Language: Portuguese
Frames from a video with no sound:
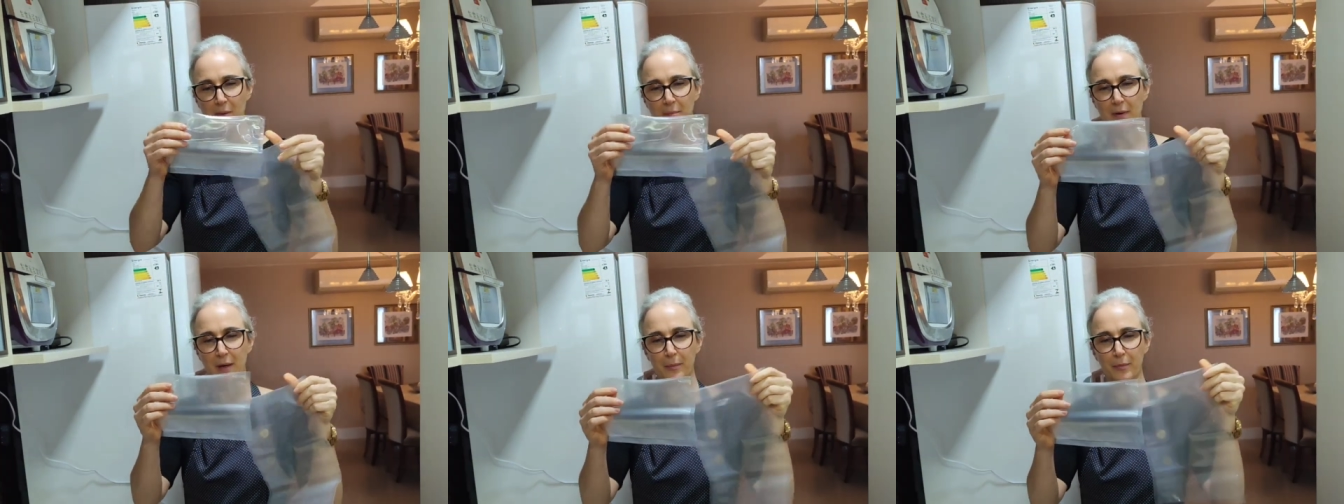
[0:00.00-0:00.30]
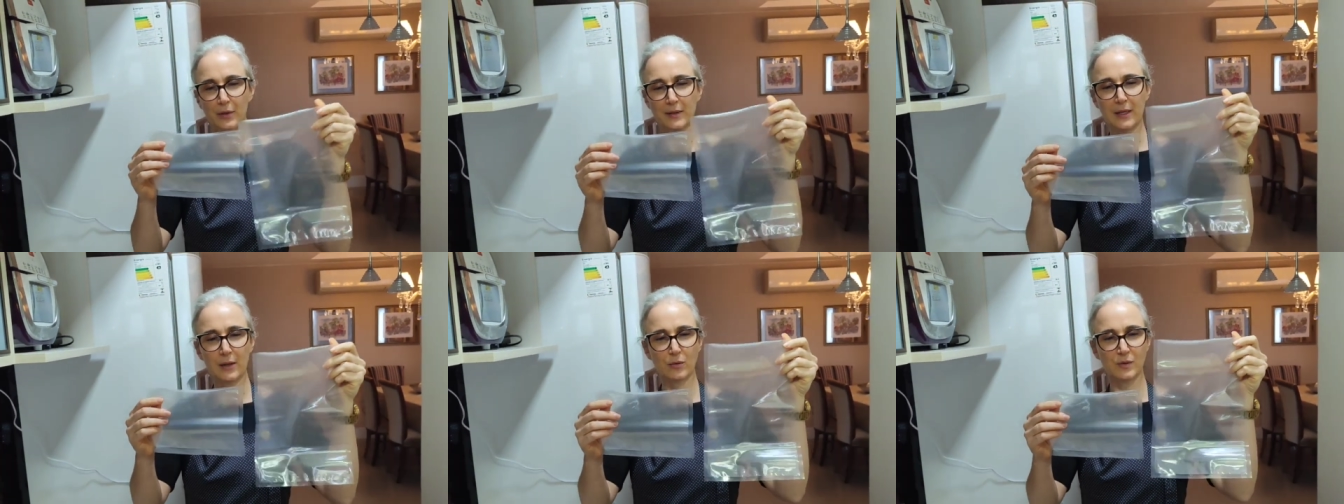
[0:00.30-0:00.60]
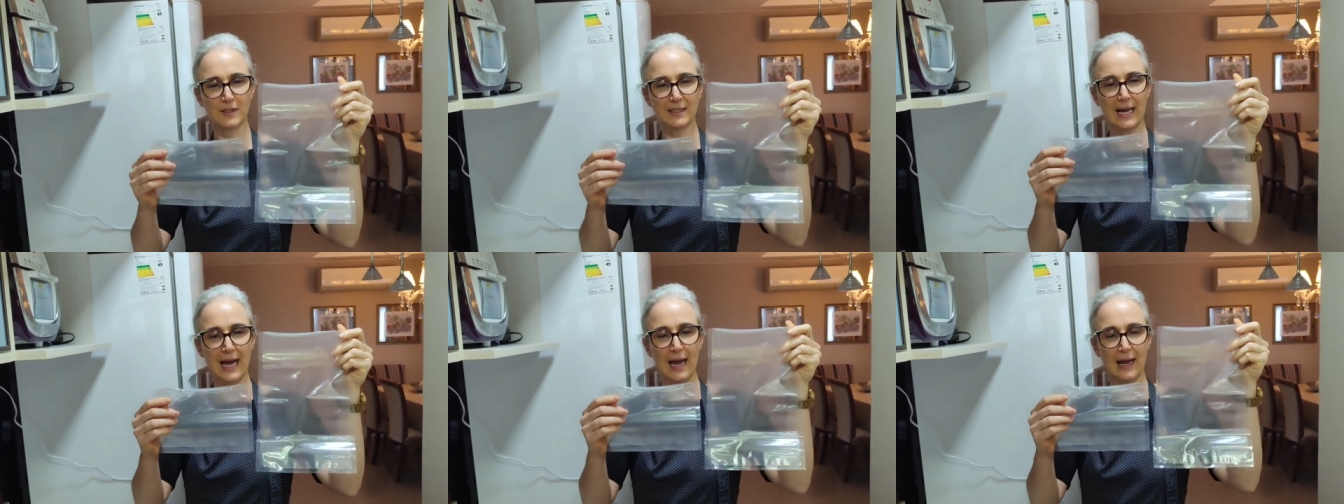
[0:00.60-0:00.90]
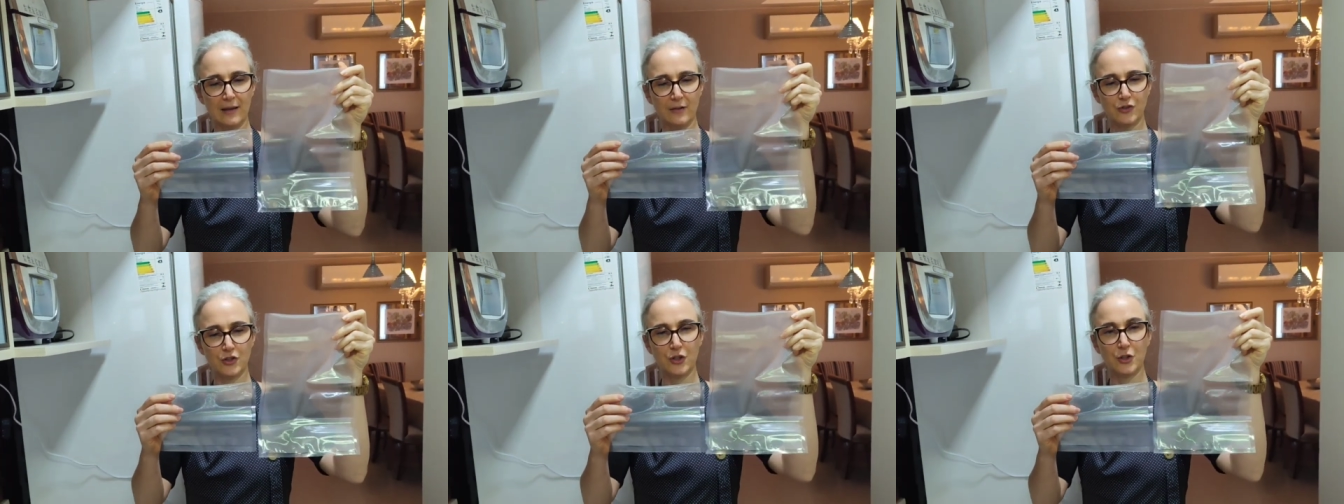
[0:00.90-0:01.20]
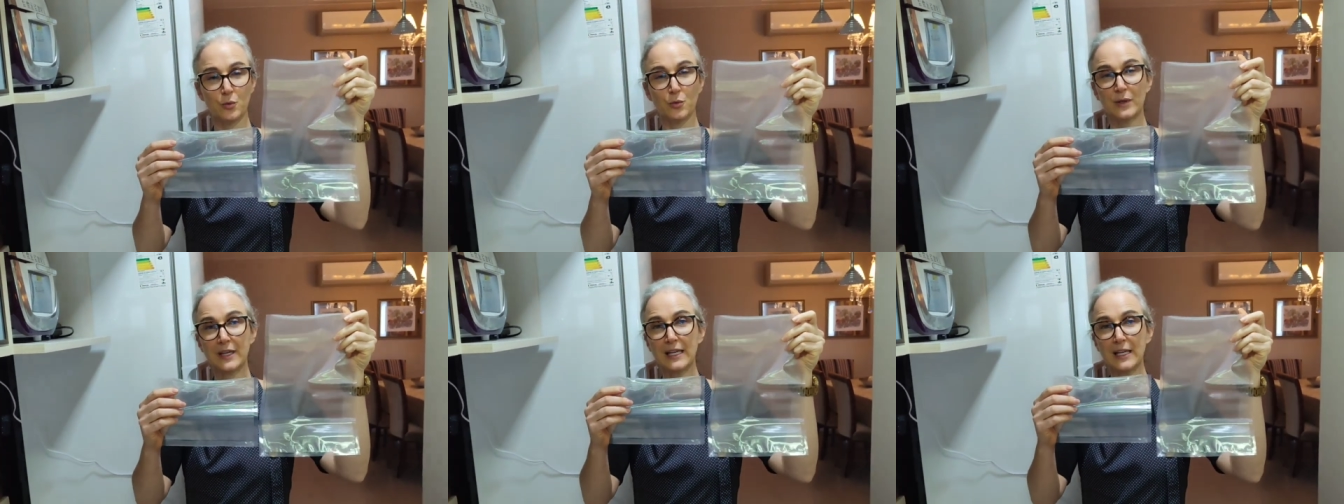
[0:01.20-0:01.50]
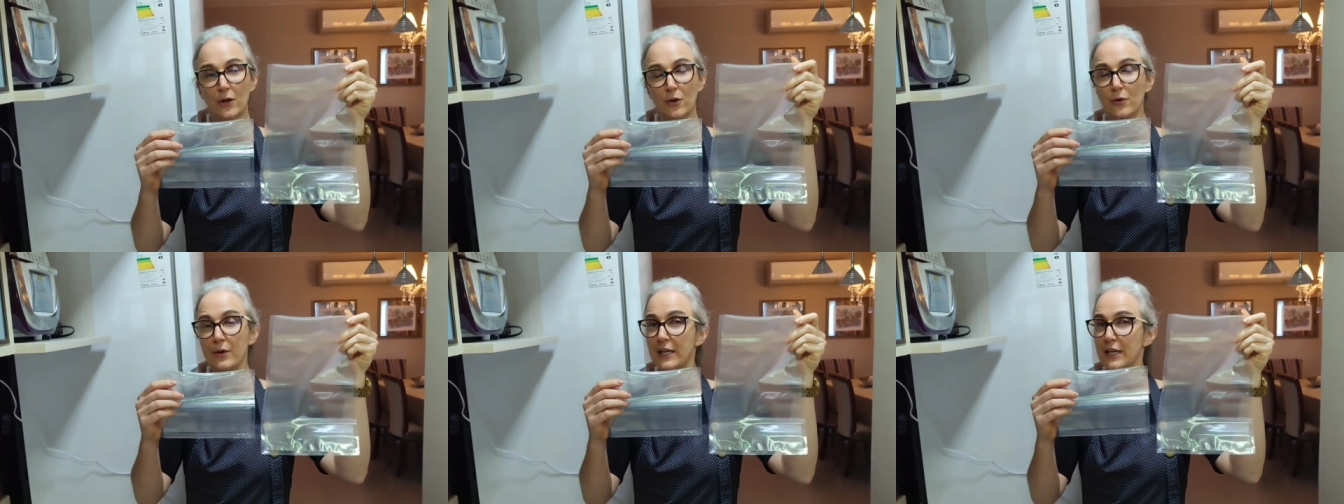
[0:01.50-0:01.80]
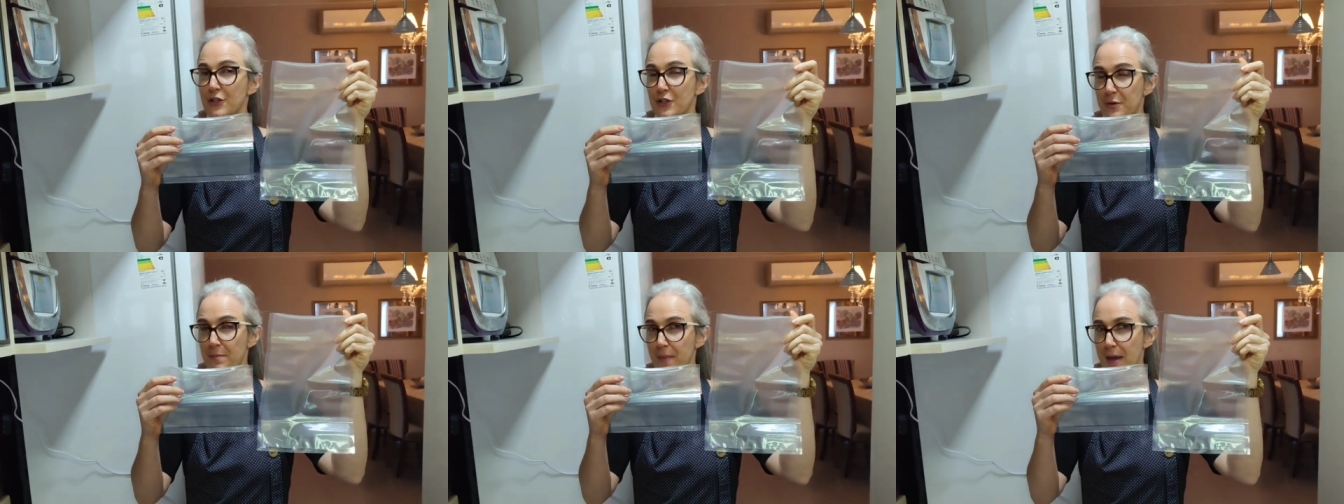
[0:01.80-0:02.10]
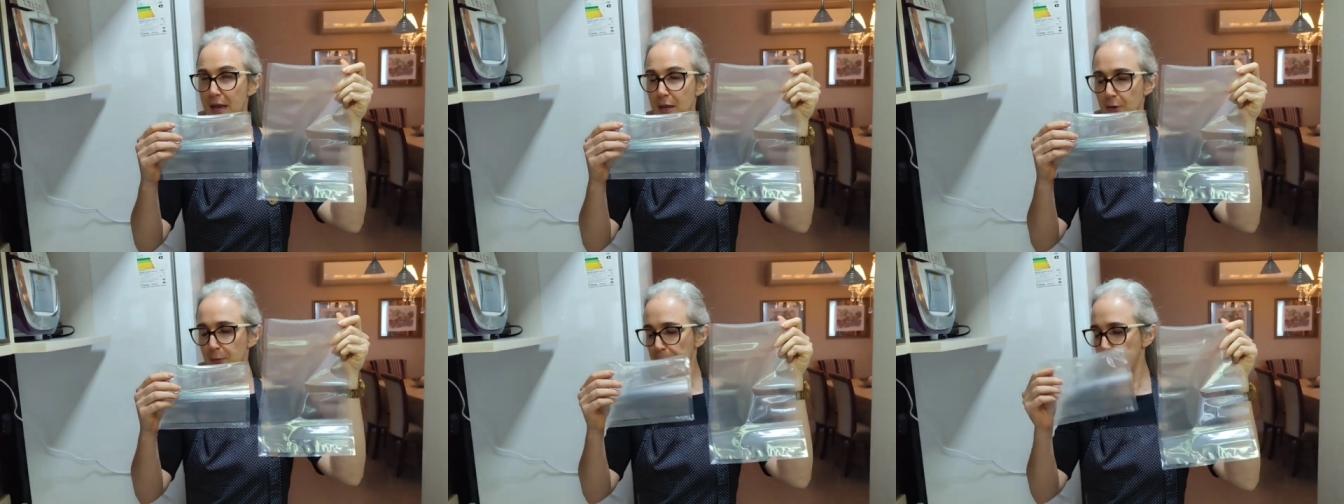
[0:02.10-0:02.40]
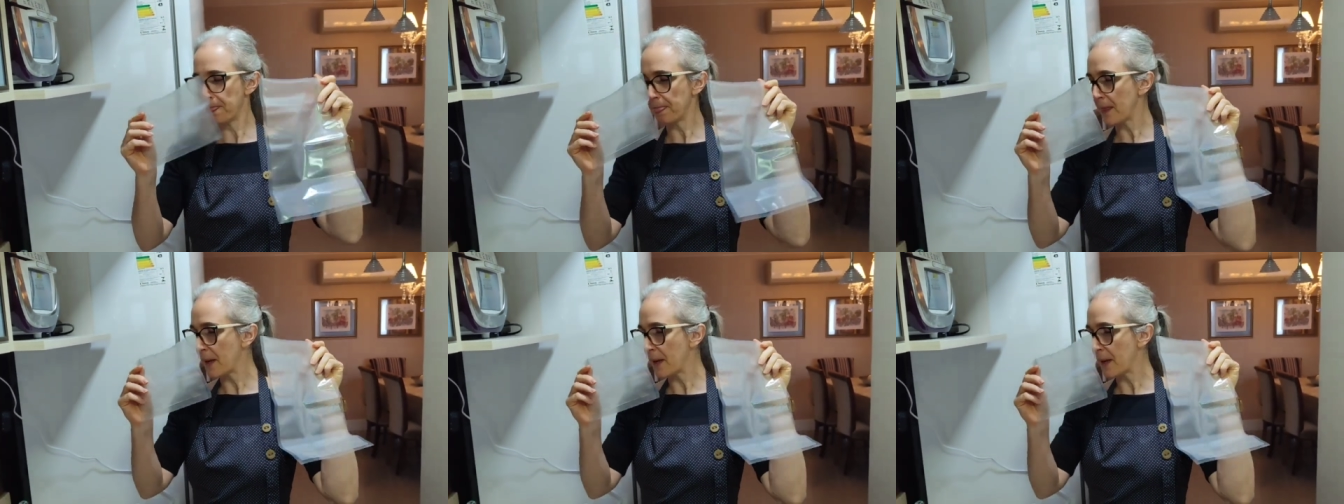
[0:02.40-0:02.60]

para poder usar de um quilo e de meio.